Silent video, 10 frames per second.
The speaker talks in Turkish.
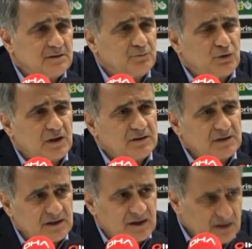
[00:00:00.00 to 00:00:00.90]
E, ee, Burak'ın
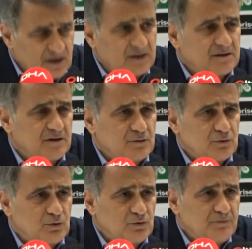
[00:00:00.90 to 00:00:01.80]
genel karakterini
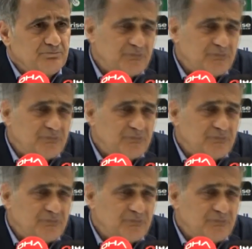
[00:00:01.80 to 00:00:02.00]
söylüyorum.